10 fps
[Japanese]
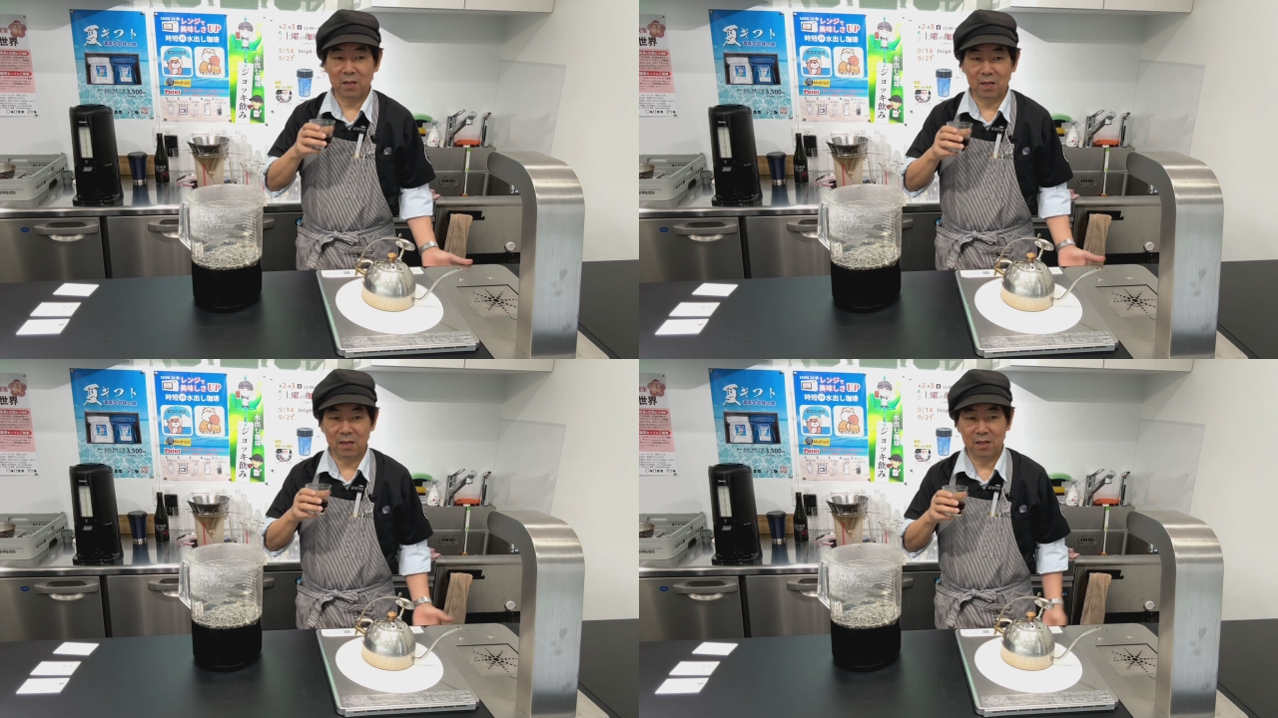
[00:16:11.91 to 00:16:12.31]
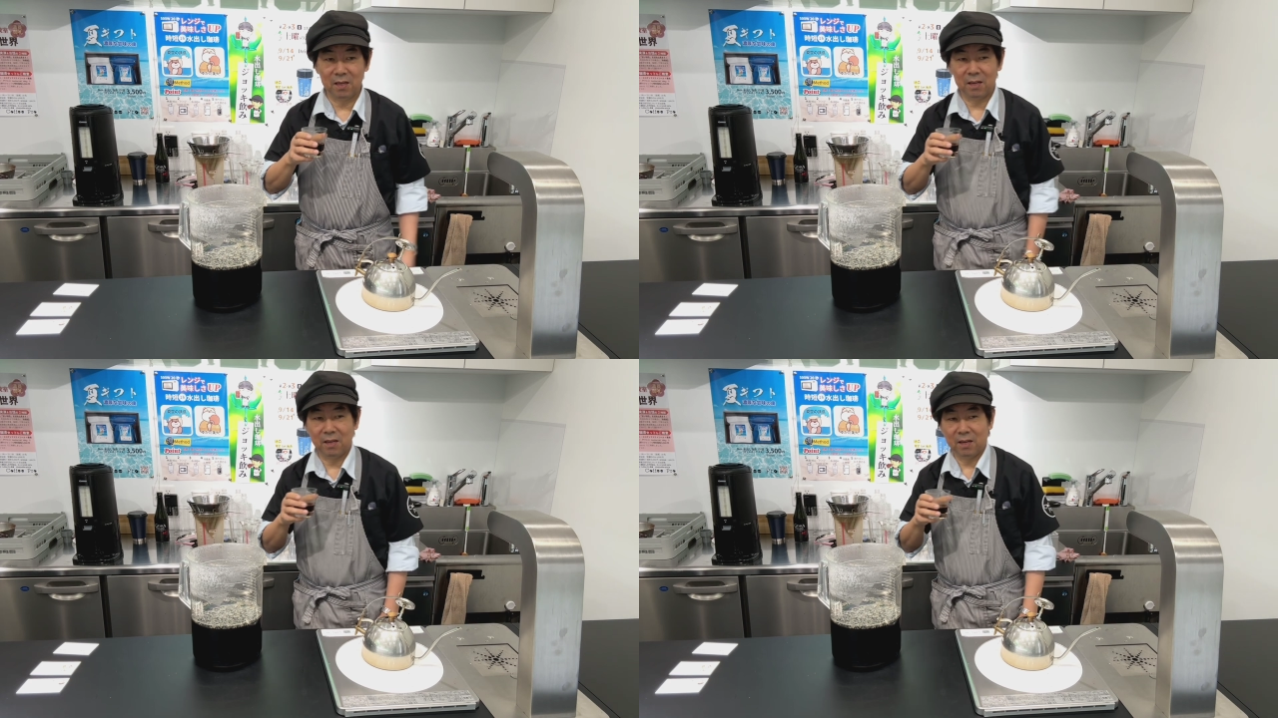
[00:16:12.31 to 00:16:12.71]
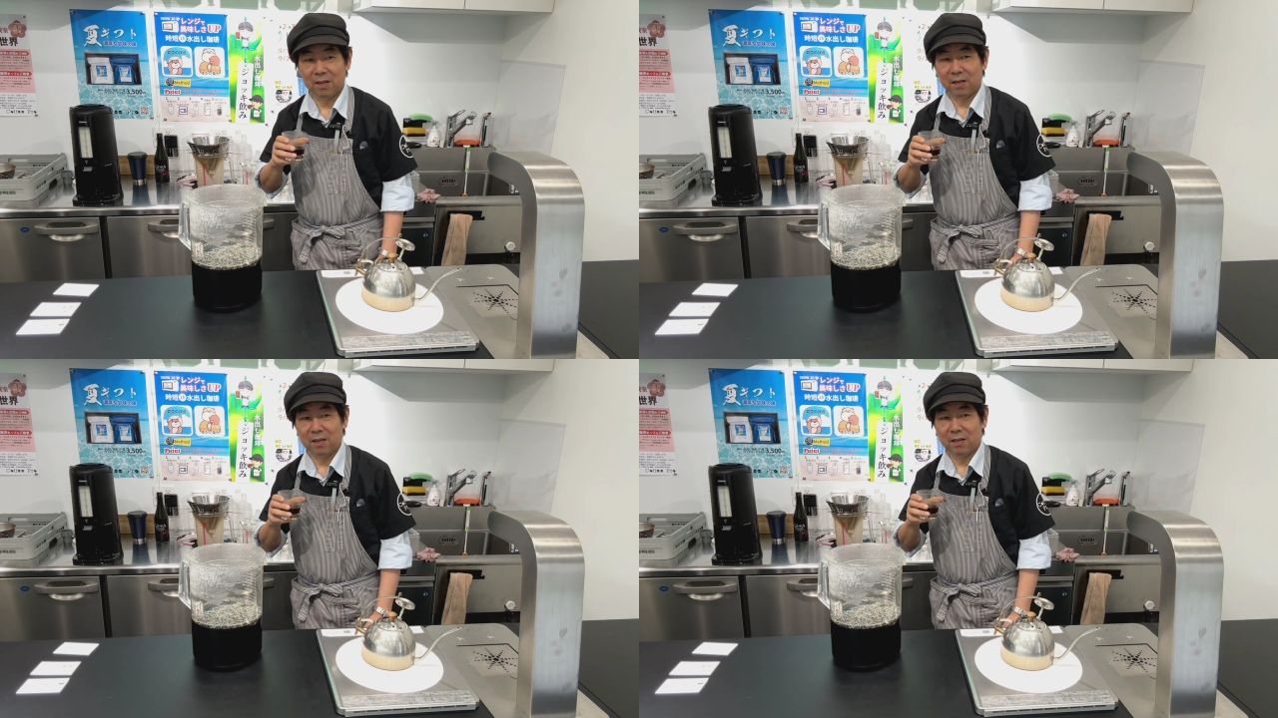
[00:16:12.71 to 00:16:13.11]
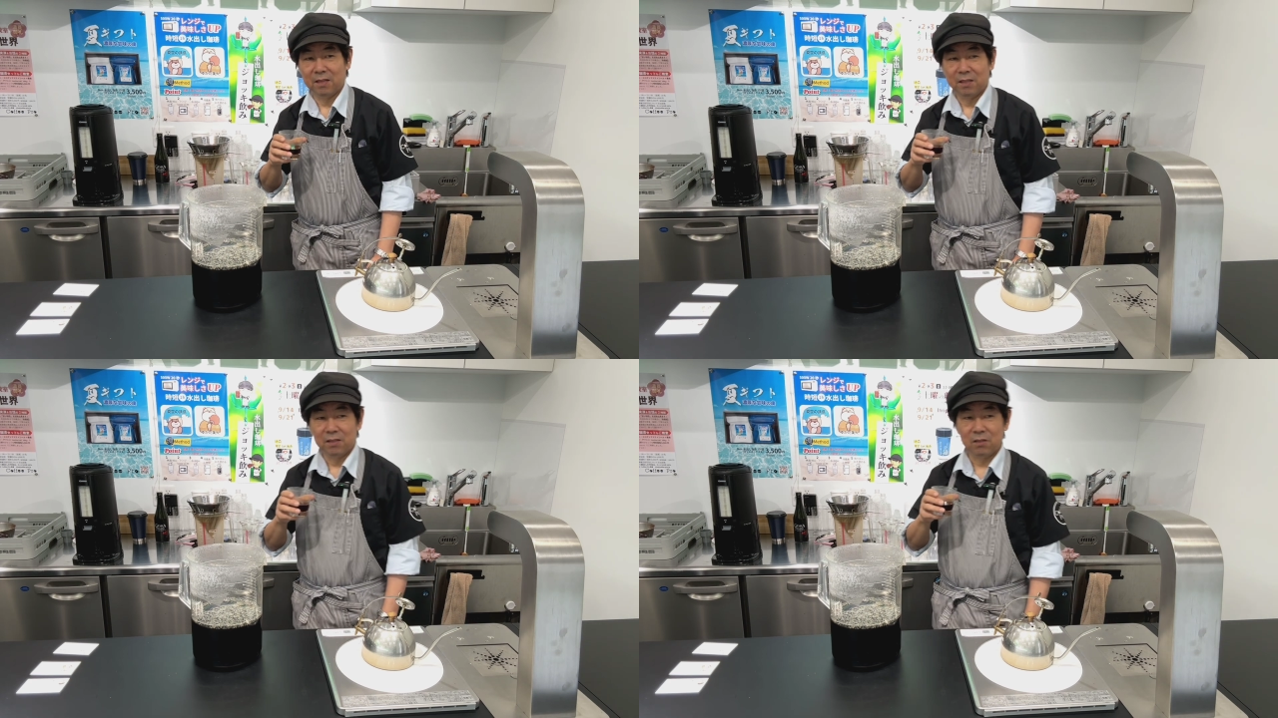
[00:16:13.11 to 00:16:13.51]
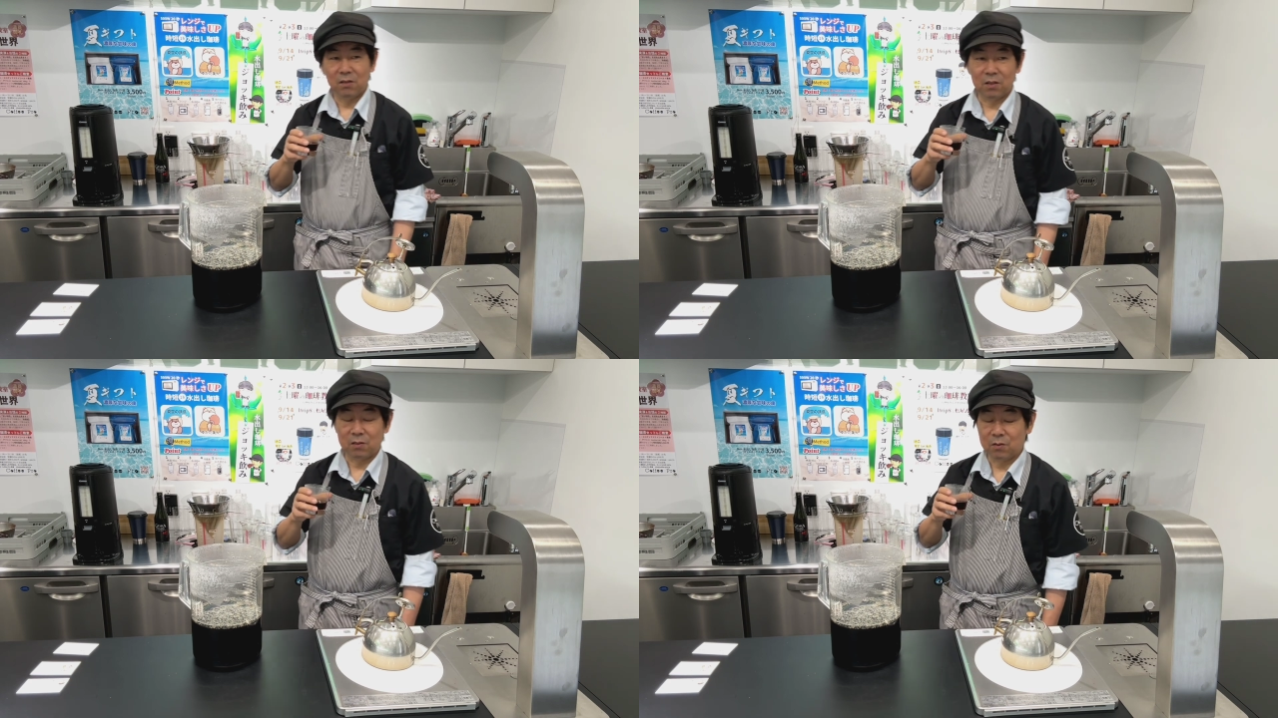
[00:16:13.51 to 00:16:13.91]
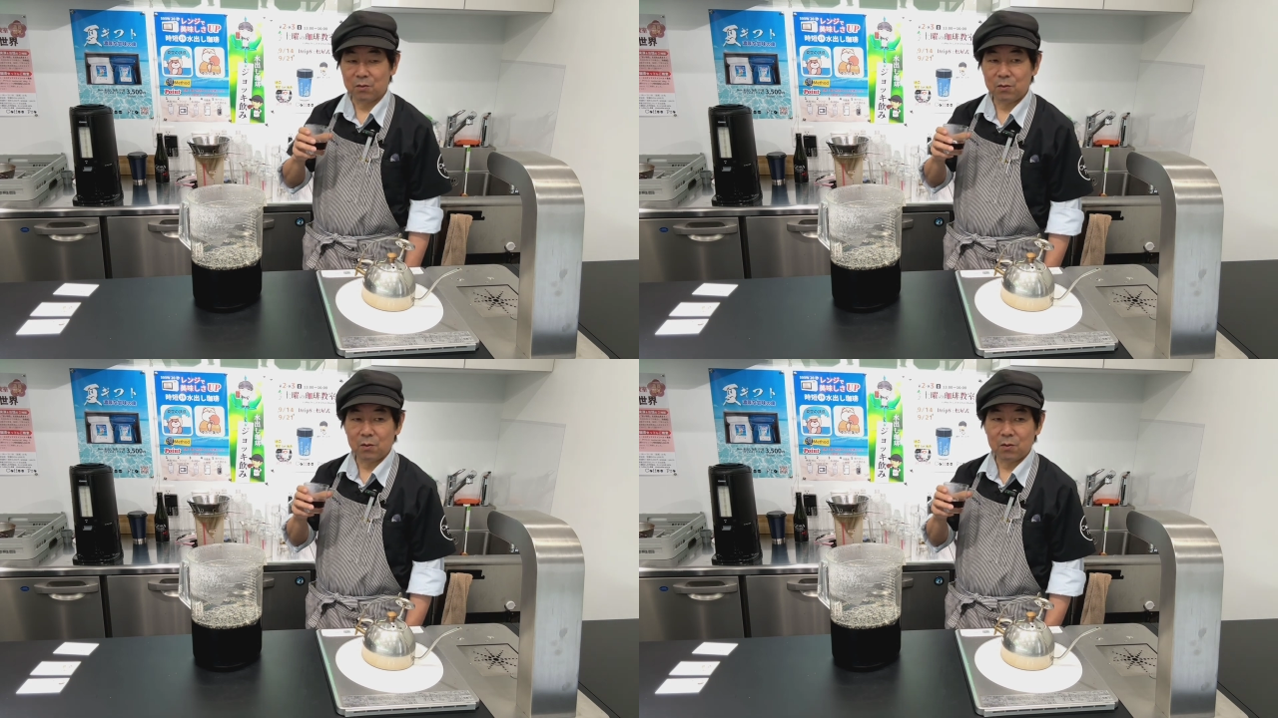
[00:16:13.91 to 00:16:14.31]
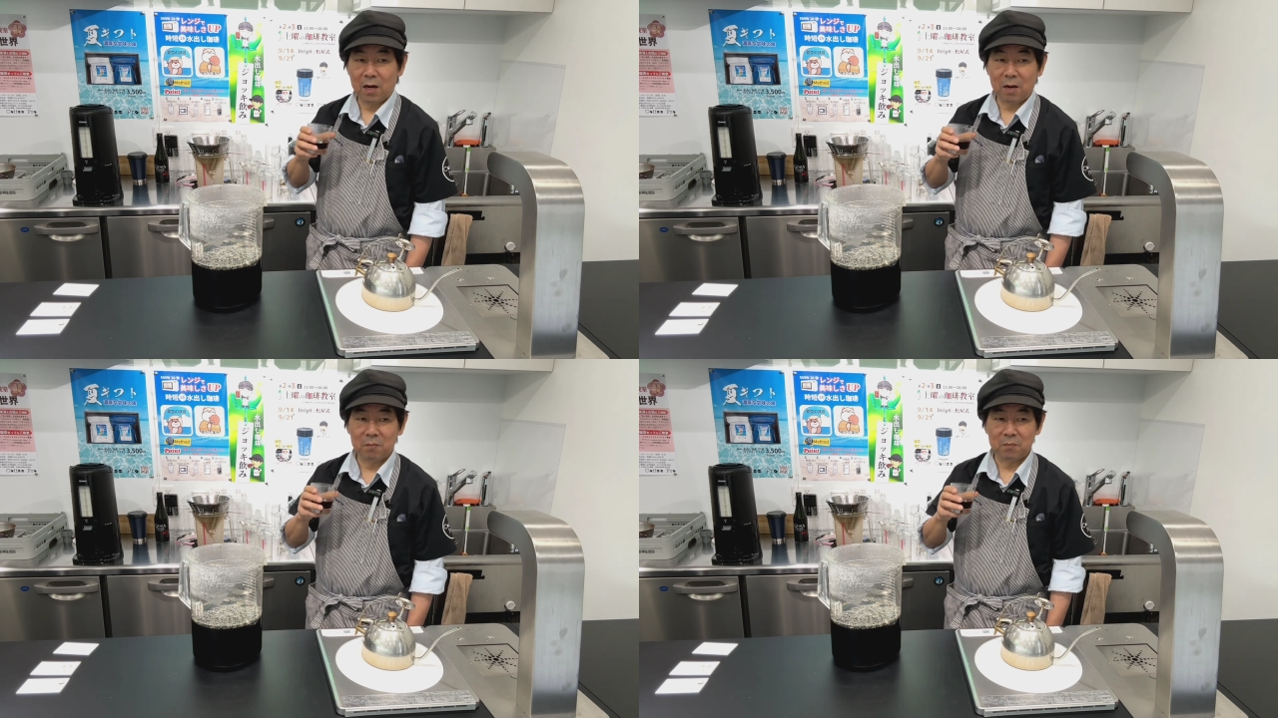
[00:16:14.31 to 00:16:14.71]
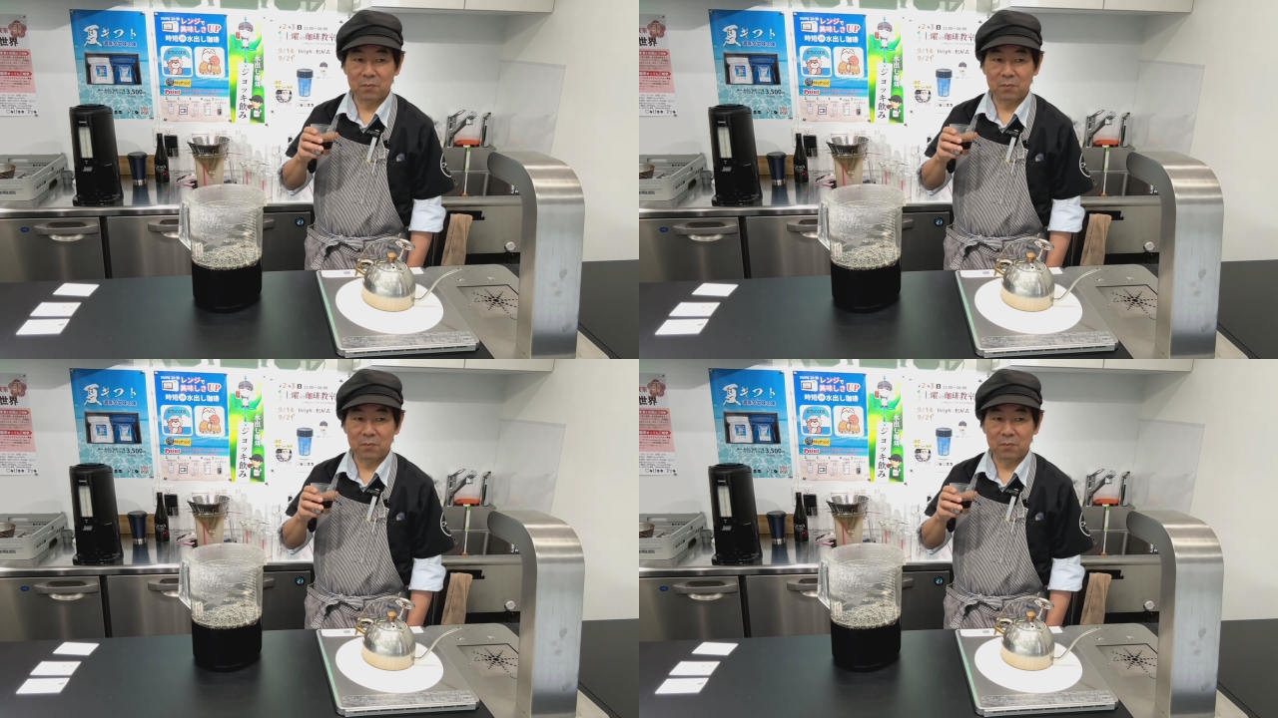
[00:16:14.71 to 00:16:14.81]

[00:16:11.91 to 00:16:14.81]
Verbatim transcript: えー、9月の14日